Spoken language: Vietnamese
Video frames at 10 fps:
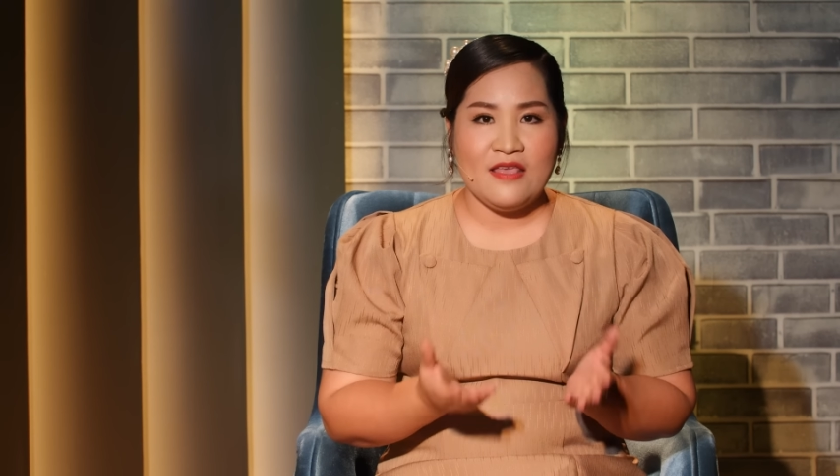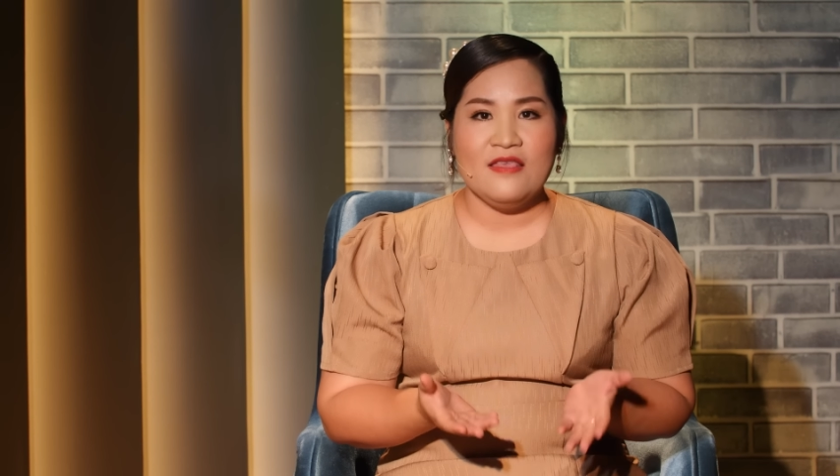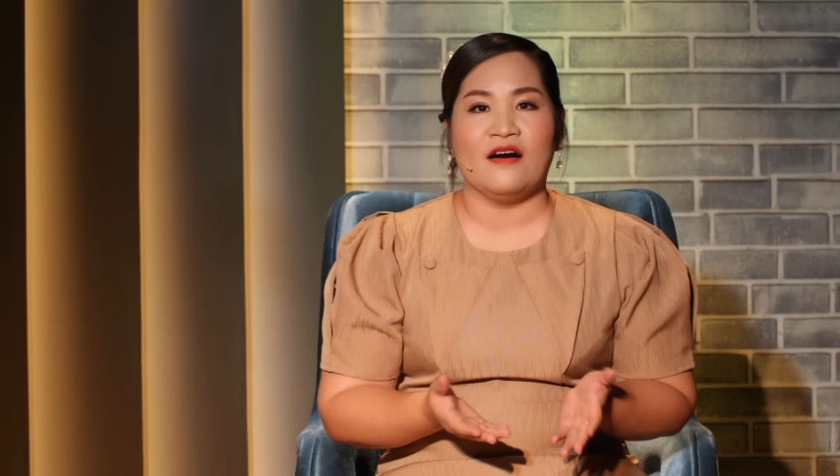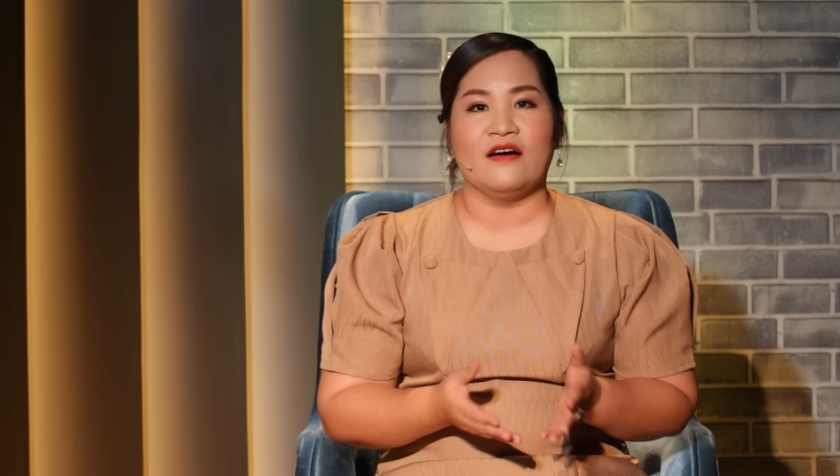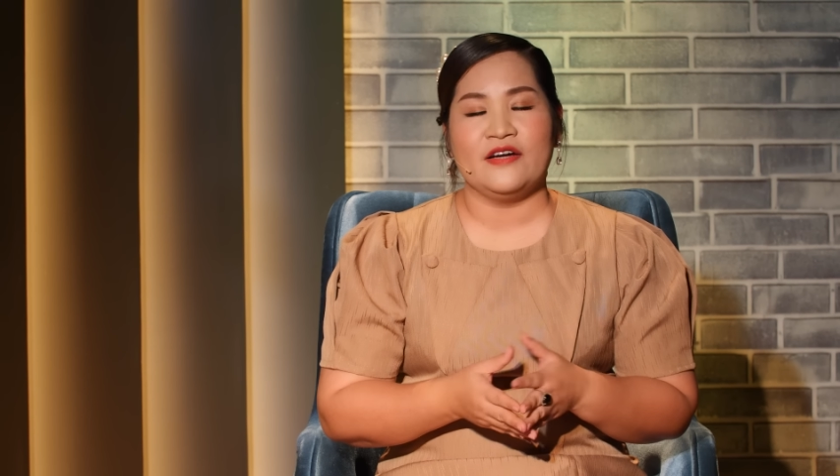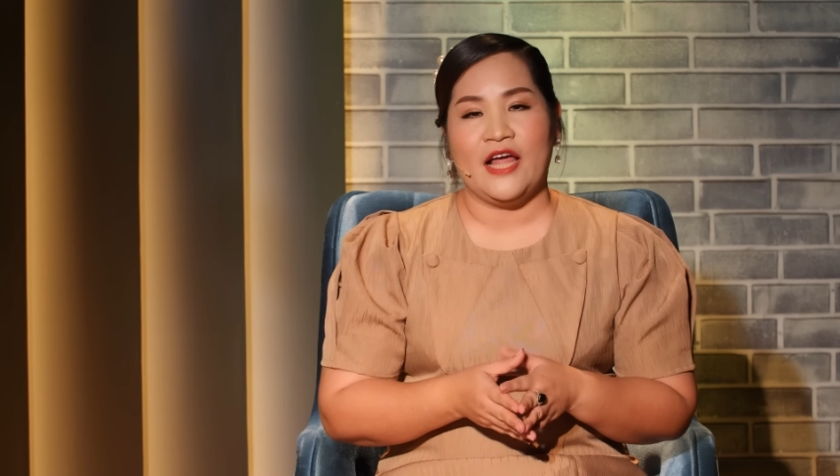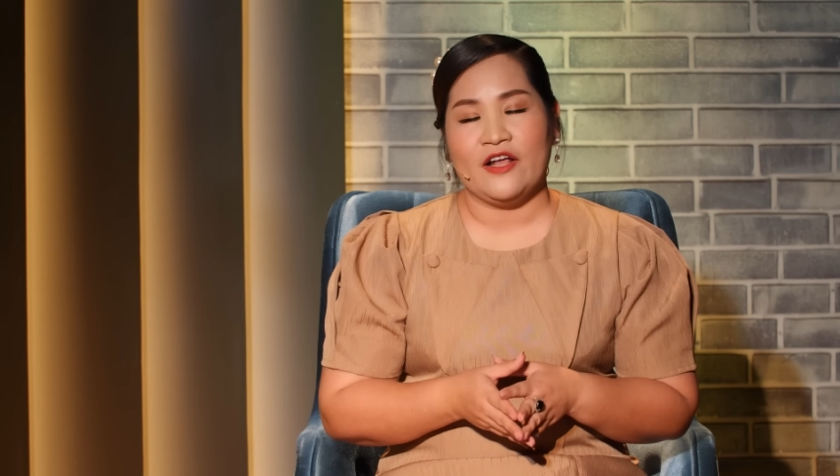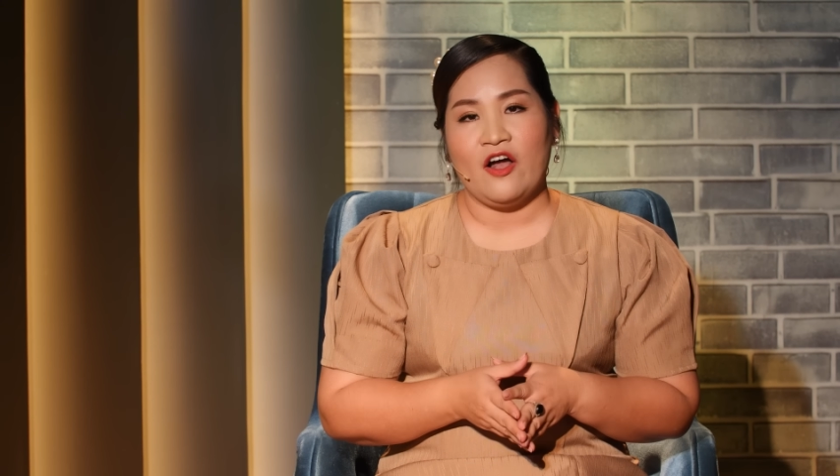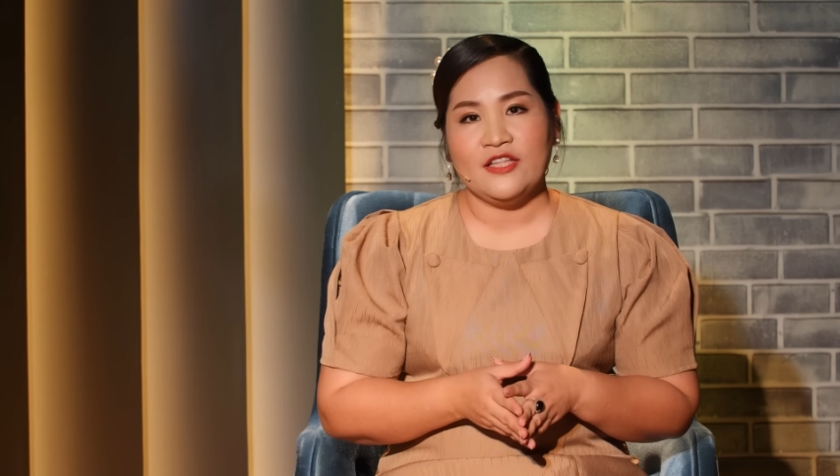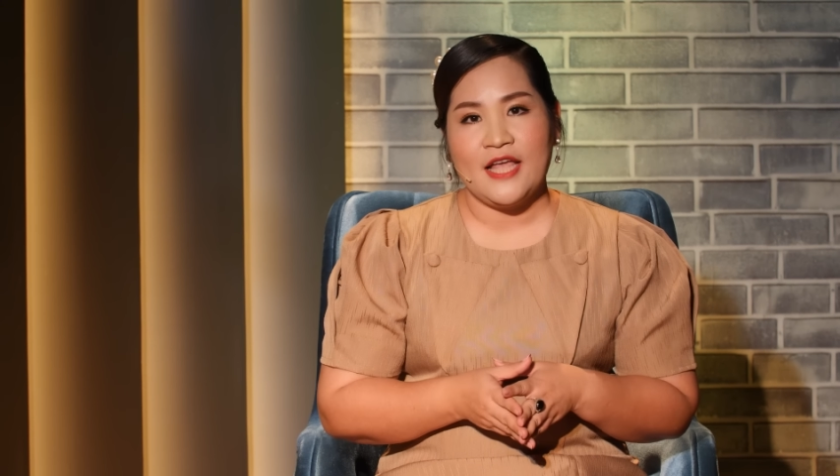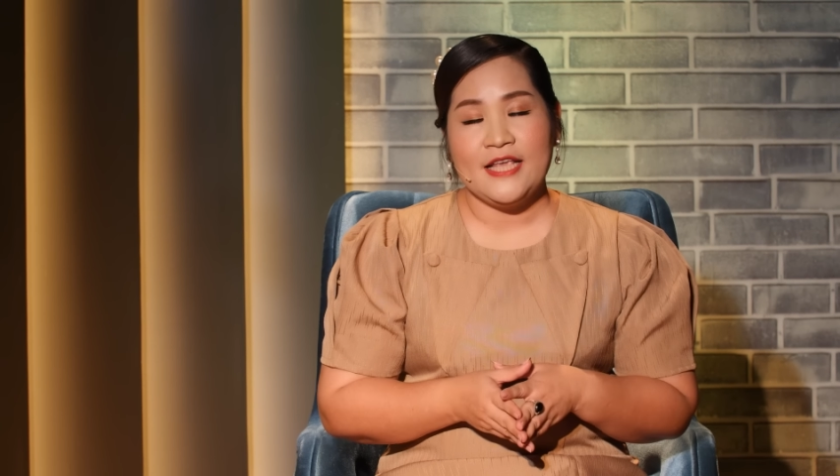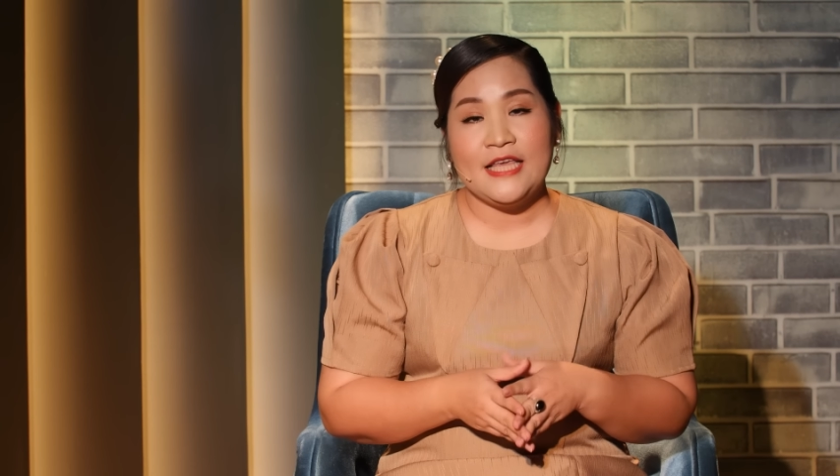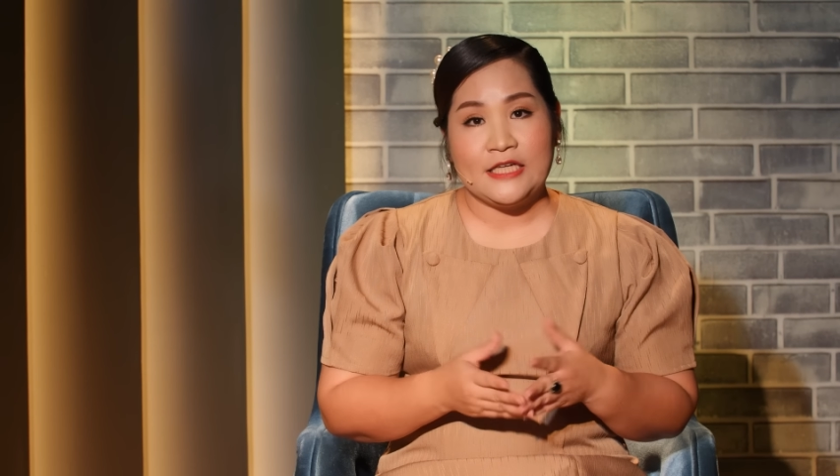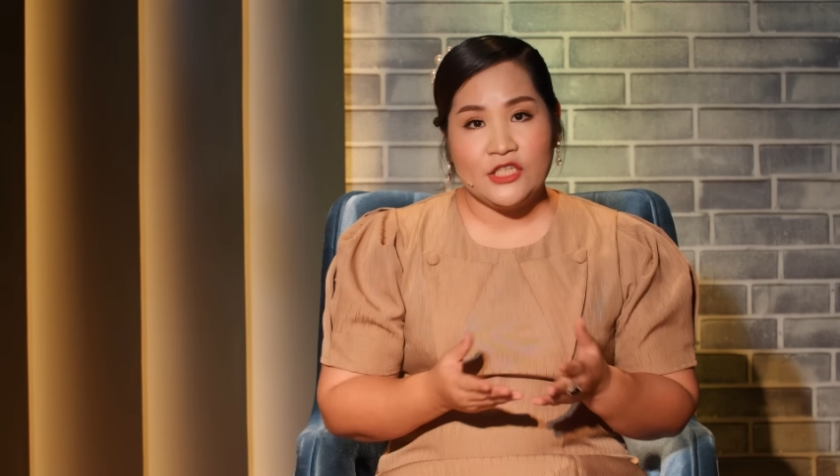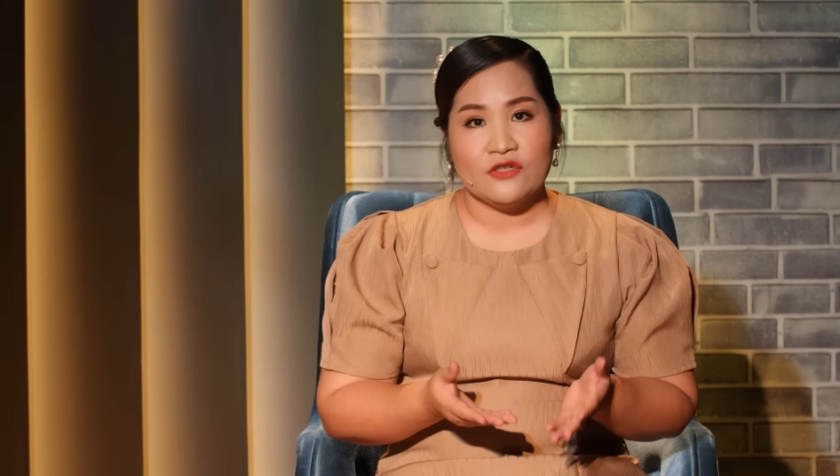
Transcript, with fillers: ghi nhận để có thể chỉnh